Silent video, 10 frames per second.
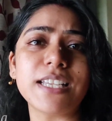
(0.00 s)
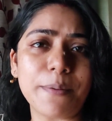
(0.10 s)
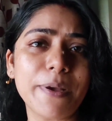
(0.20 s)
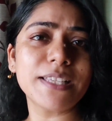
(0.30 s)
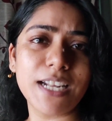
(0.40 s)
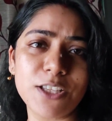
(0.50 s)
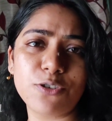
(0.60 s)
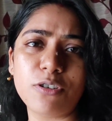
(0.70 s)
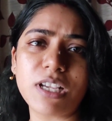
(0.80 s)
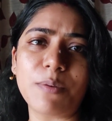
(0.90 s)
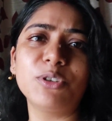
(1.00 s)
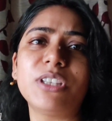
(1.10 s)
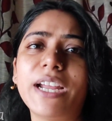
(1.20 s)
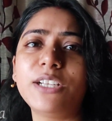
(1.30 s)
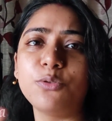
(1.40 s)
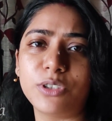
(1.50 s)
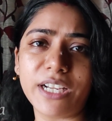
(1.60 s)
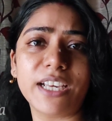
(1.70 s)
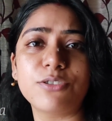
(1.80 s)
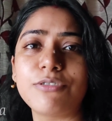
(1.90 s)
চার পাঁচ দিনের জন্য যাব তাই
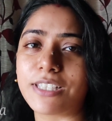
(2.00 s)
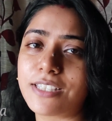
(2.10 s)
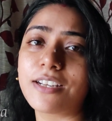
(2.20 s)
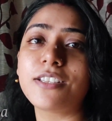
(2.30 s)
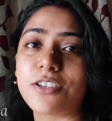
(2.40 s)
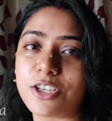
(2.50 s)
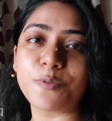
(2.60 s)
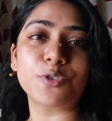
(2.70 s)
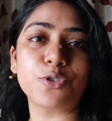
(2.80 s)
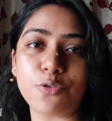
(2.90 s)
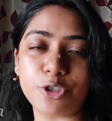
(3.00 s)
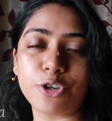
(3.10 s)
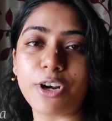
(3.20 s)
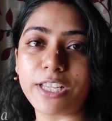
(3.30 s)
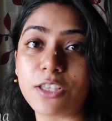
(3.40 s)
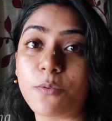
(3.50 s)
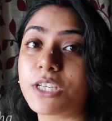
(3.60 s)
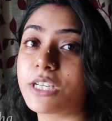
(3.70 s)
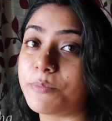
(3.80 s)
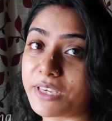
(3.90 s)
টুকটাক কিছু নেসেসারি জিনিসপত্র গোছানোর আছে তবে
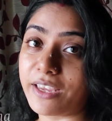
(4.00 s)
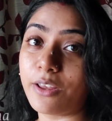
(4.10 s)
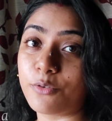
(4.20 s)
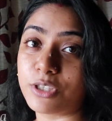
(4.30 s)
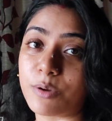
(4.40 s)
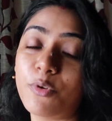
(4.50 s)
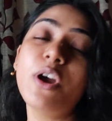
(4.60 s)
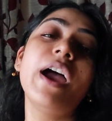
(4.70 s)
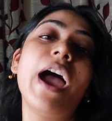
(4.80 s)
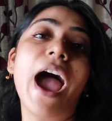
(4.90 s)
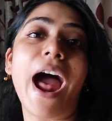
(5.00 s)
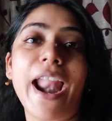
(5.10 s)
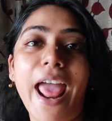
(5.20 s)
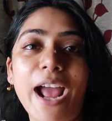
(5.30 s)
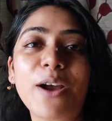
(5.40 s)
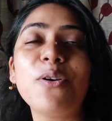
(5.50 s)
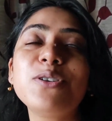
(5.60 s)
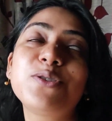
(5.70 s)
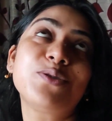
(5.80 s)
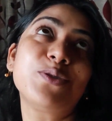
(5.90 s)
সেটা বিকেলে গোছাবো আর এখন
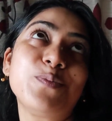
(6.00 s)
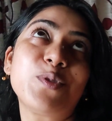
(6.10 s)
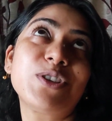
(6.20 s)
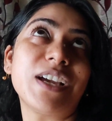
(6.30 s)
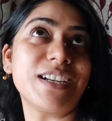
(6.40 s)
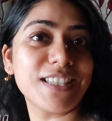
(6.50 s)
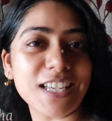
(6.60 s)
শুনবো সানডে